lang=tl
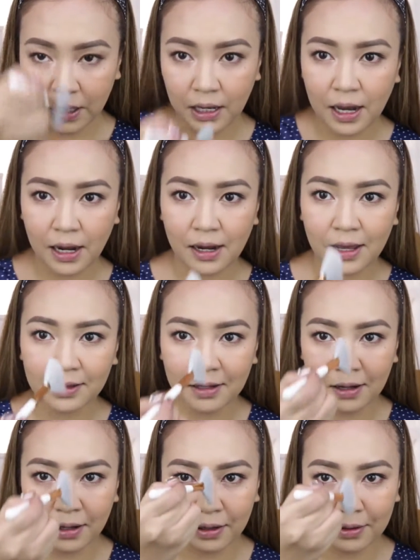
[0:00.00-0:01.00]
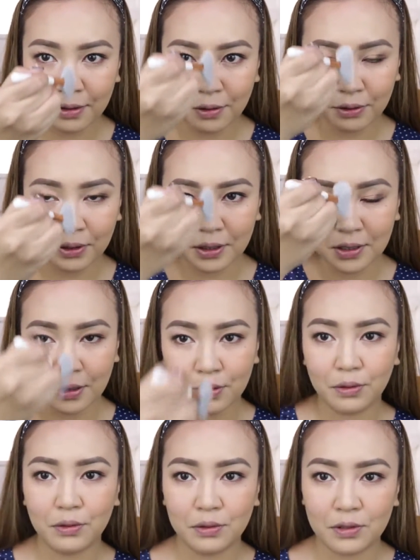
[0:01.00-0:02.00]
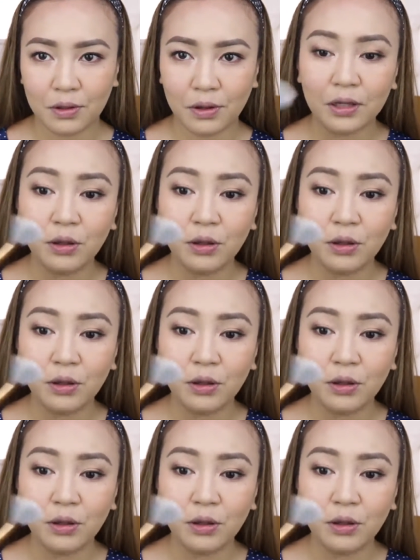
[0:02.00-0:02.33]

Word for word: mag-highlight na lang kayo ng konti sa nose.